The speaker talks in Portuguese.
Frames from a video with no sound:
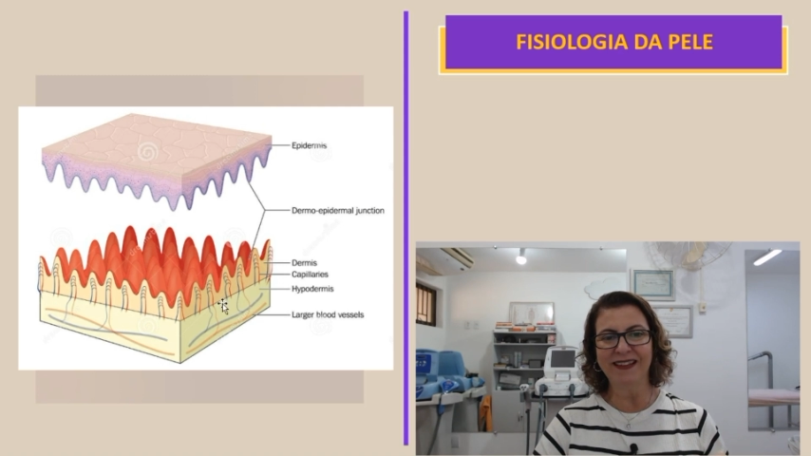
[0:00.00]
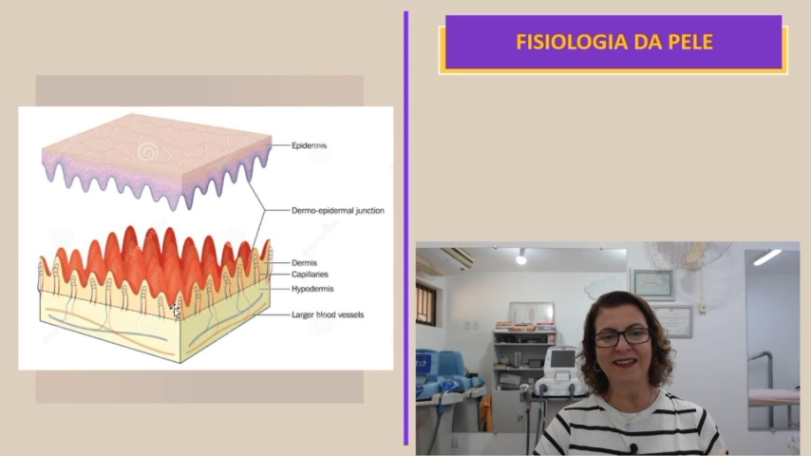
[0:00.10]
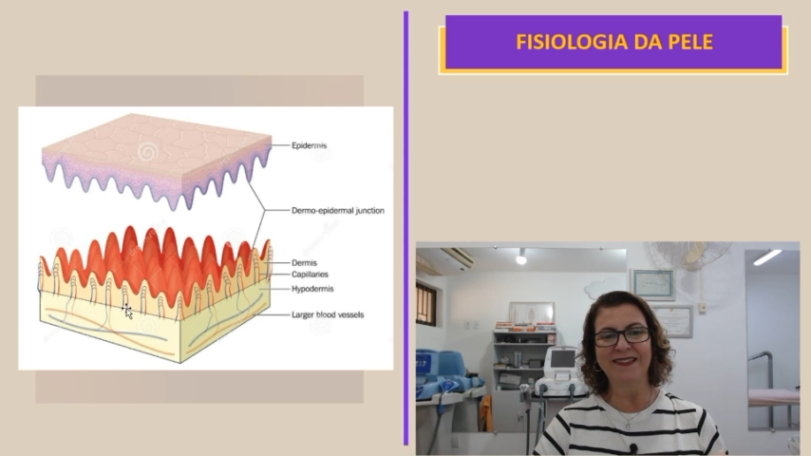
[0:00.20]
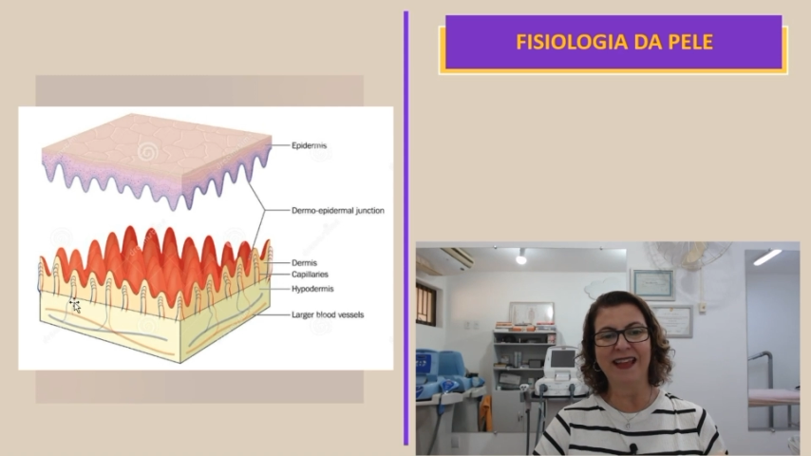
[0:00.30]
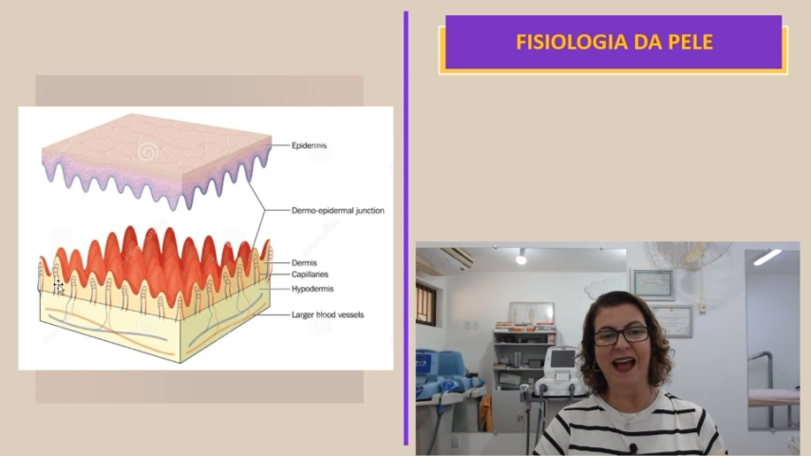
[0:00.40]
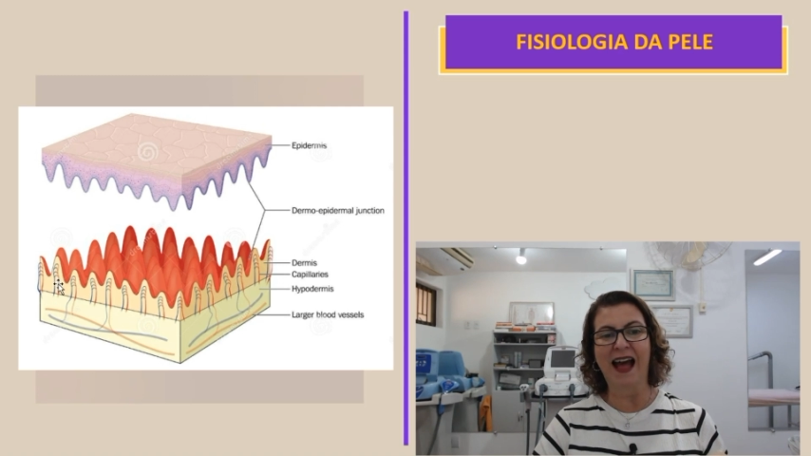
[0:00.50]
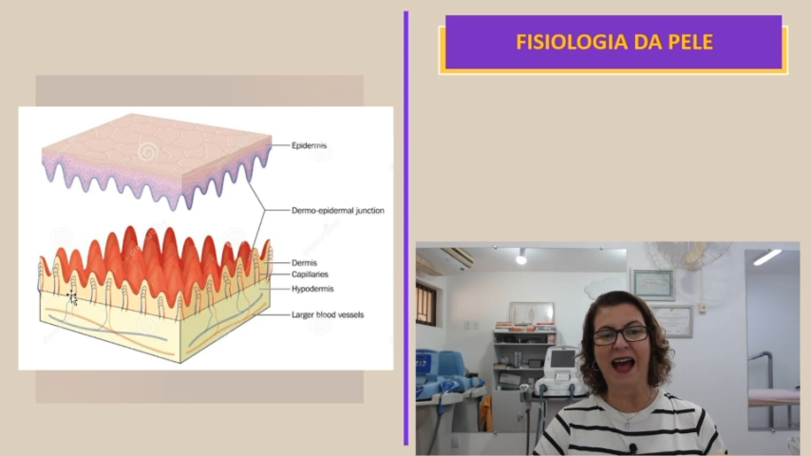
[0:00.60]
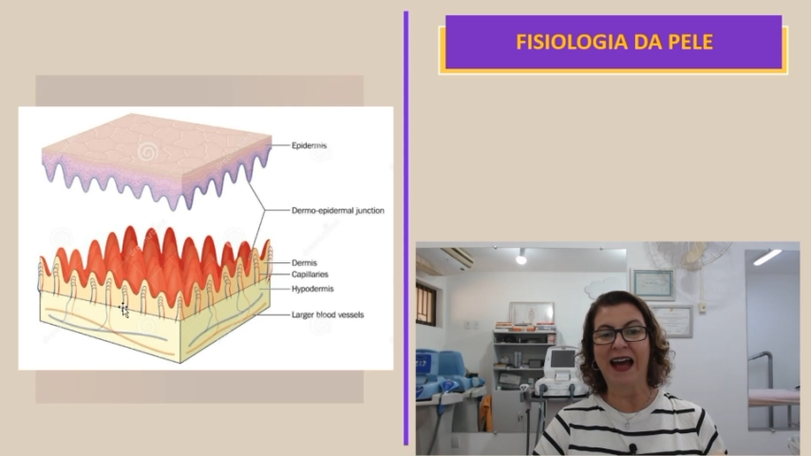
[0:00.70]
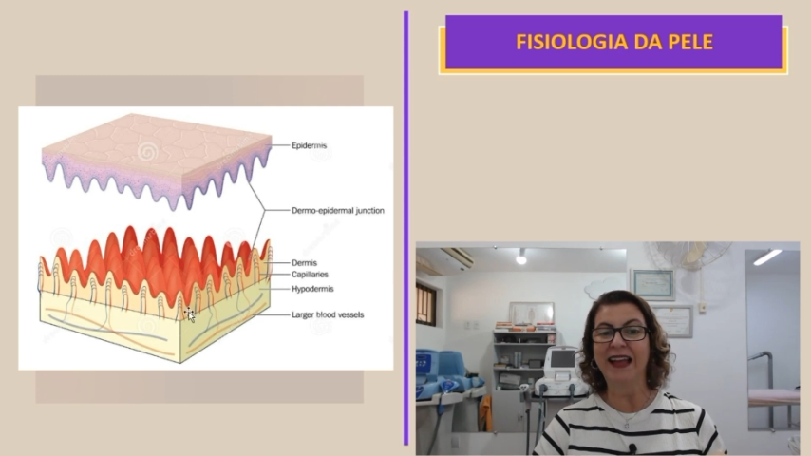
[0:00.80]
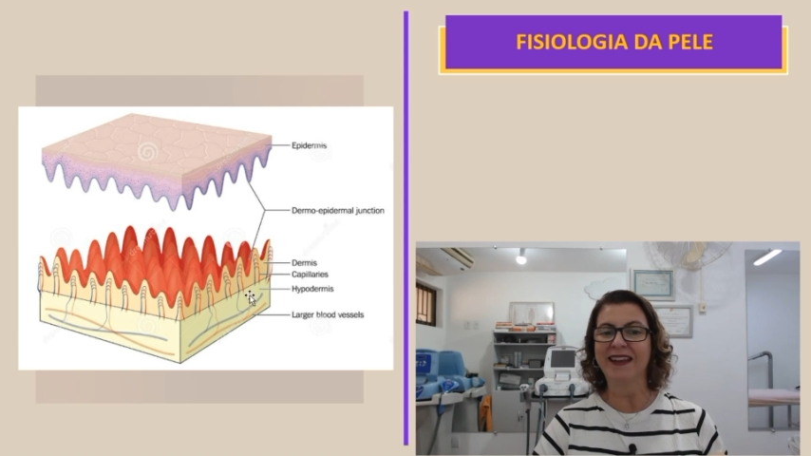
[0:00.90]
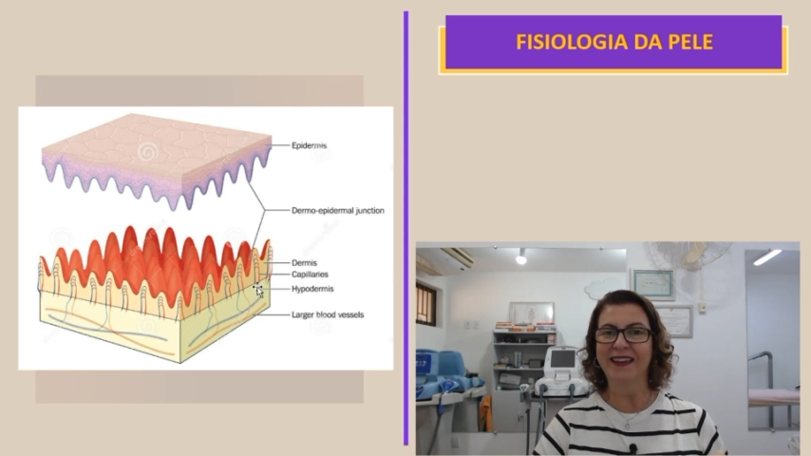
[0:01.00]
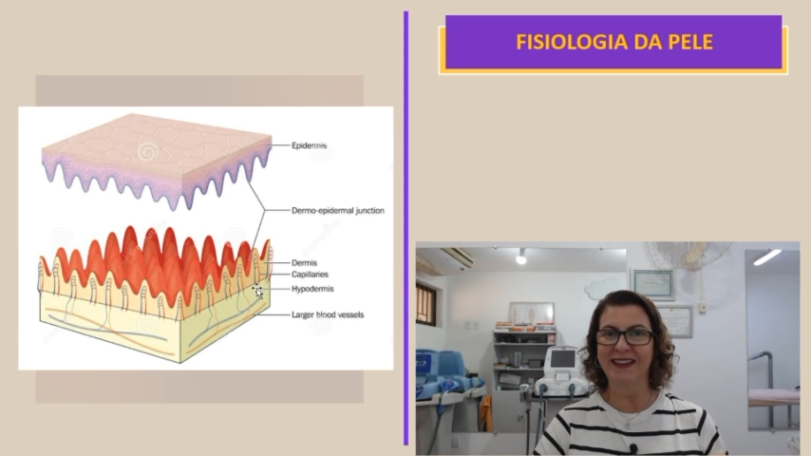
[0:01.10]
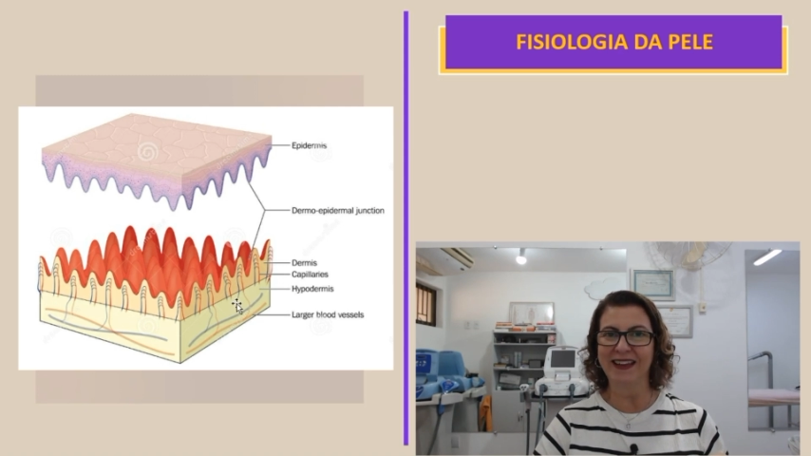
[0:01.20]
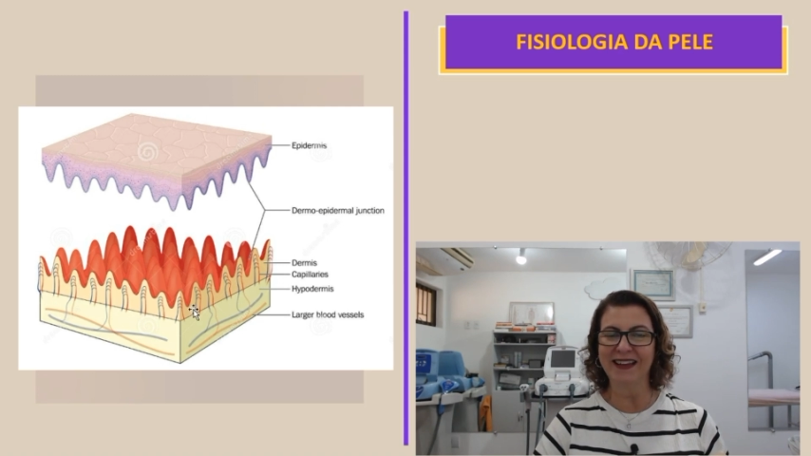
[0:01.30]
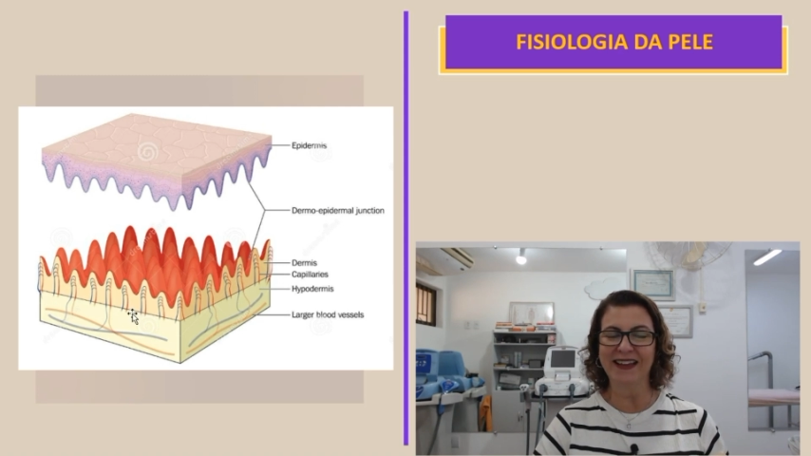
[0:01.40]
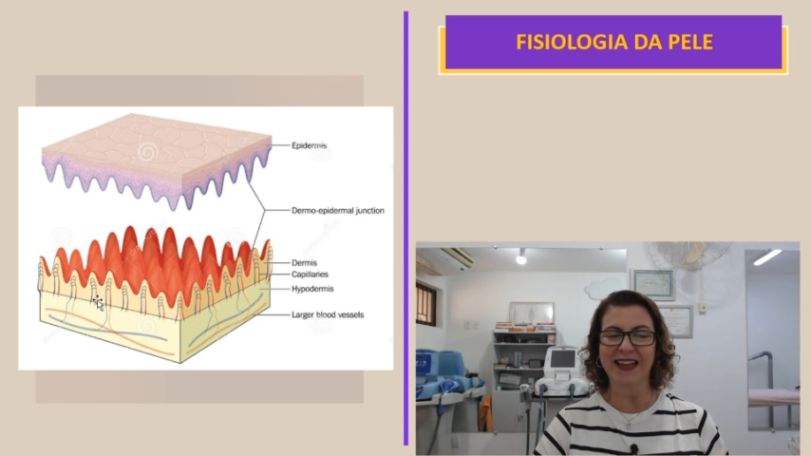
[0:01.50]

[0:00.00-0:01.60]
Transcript: nessa área aqui,